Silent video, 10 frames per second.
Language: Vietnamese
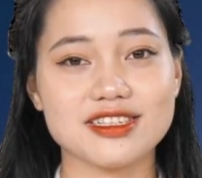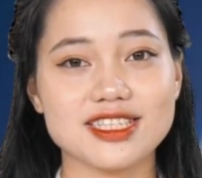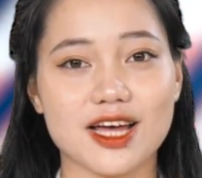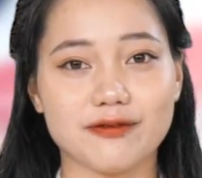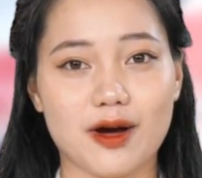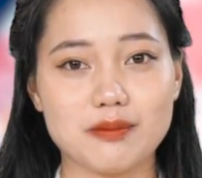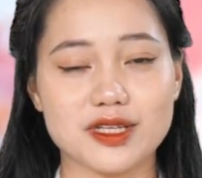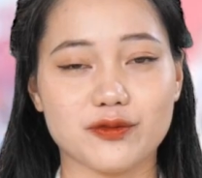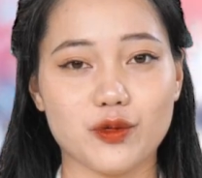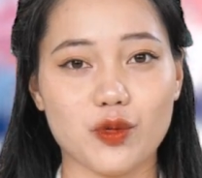những sản phẩm
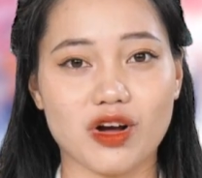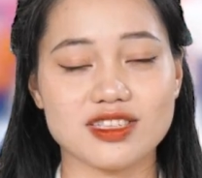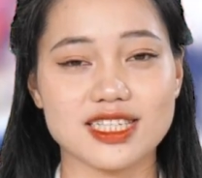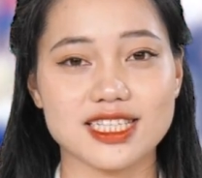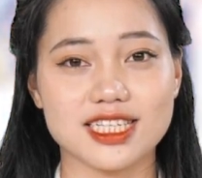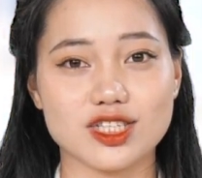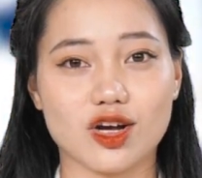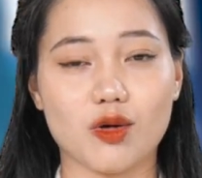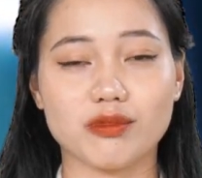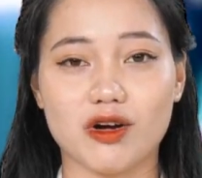dịch vụ có giá trị cho
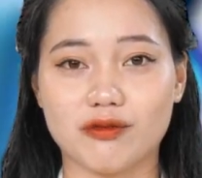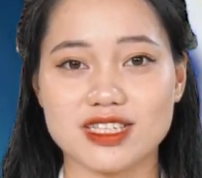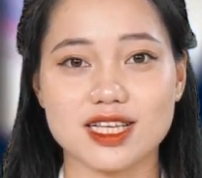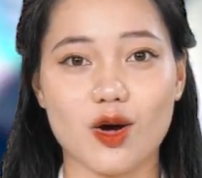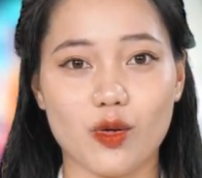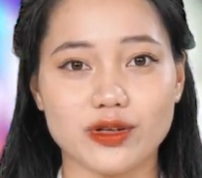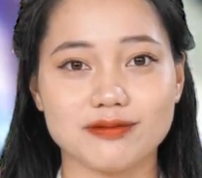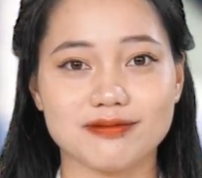cộng đồng và xã hội.